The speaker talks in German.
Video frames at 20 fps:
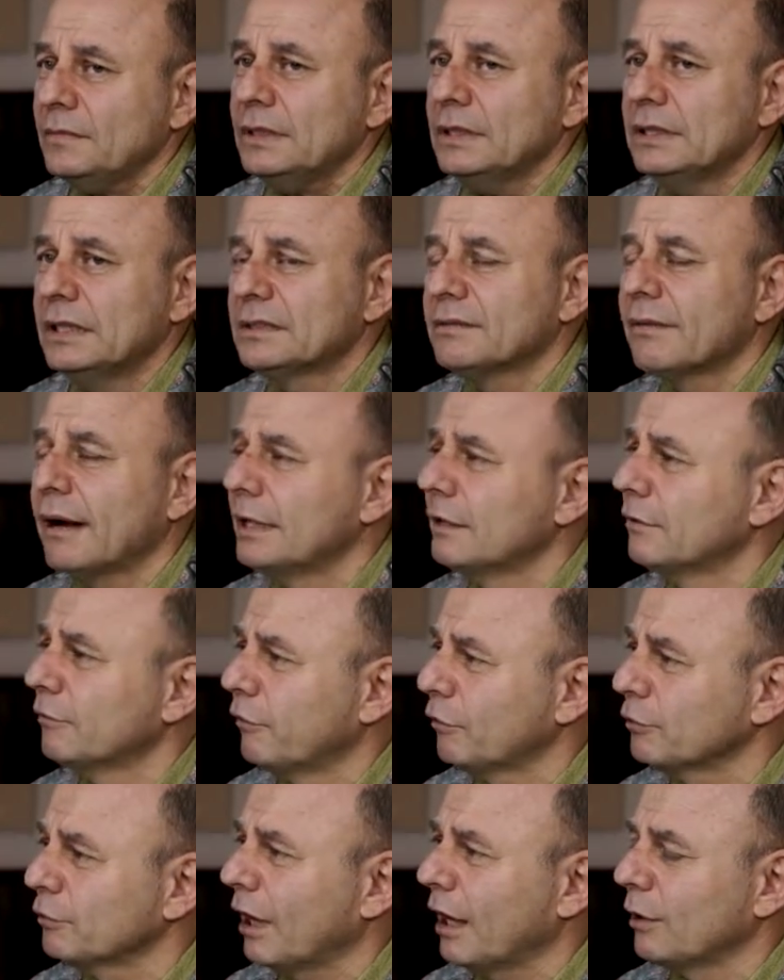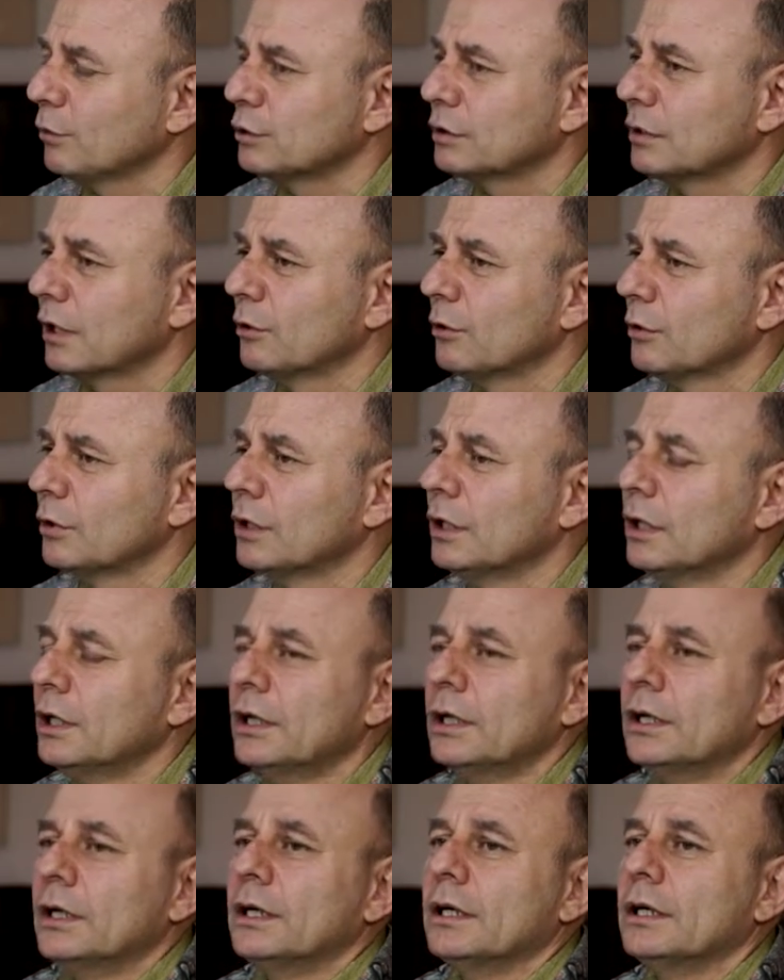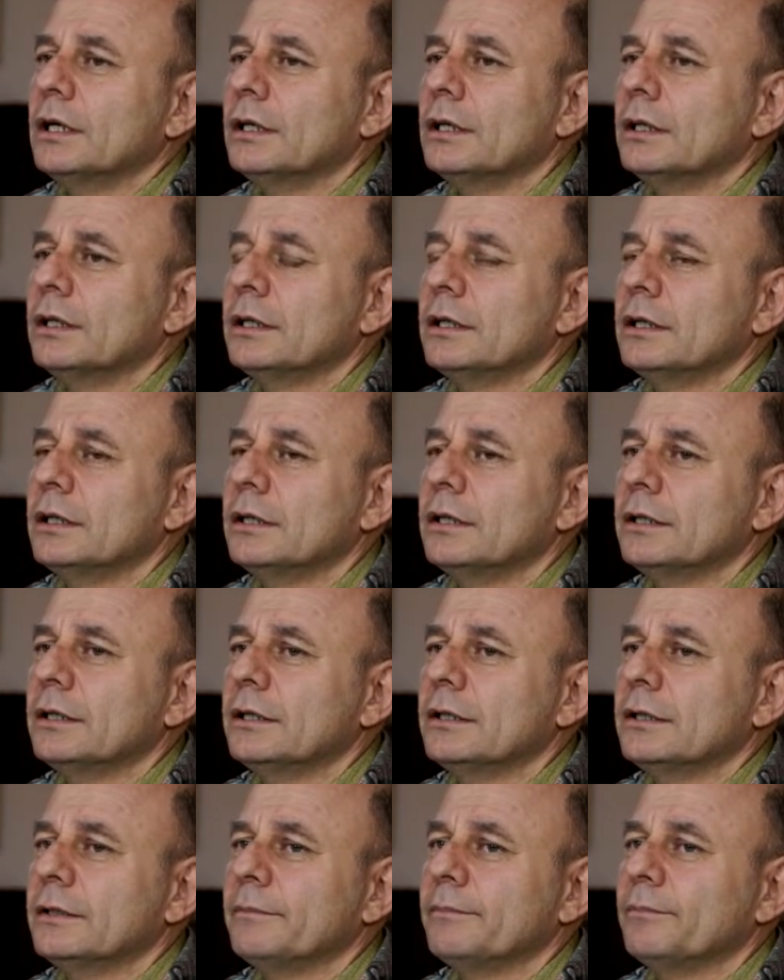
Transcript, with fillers: das war eine Fotoausstellung, äh, äh,